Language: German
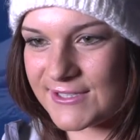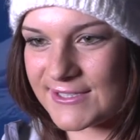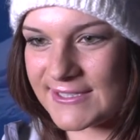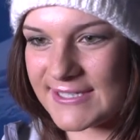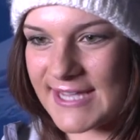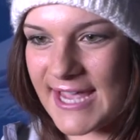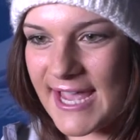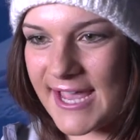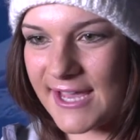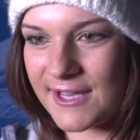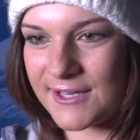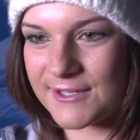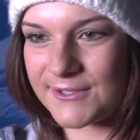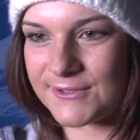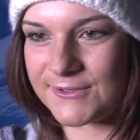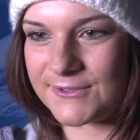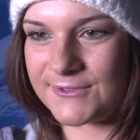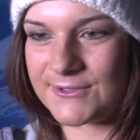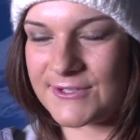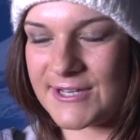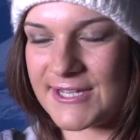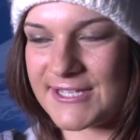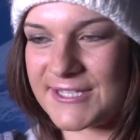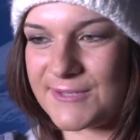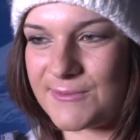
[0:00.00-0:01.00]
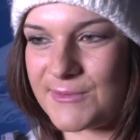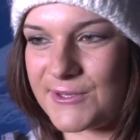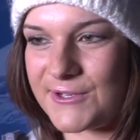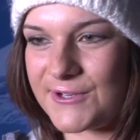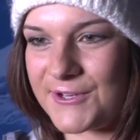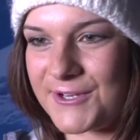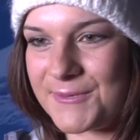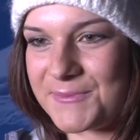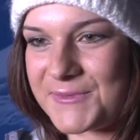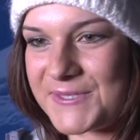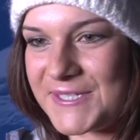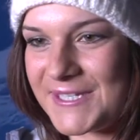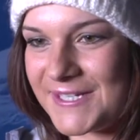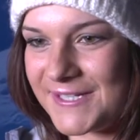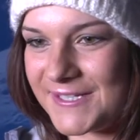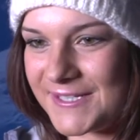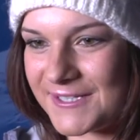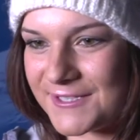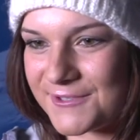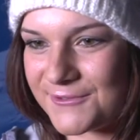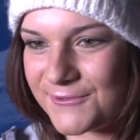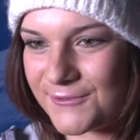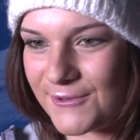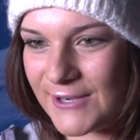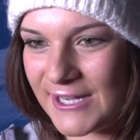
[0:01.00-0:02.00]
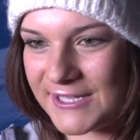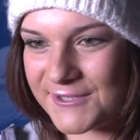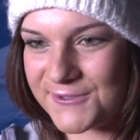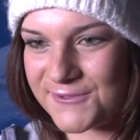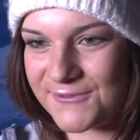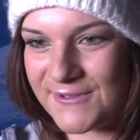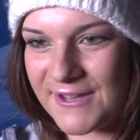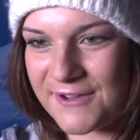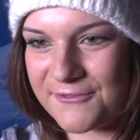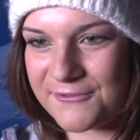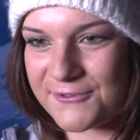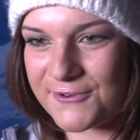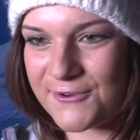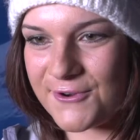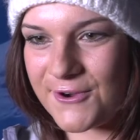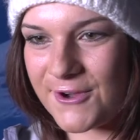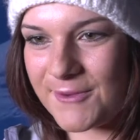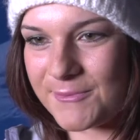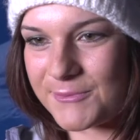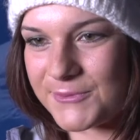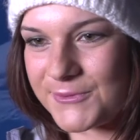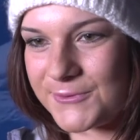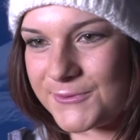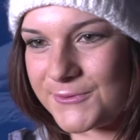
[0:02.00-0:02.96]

zeige und dass ich mir dann im Ziel nichts vorzuwerfen habe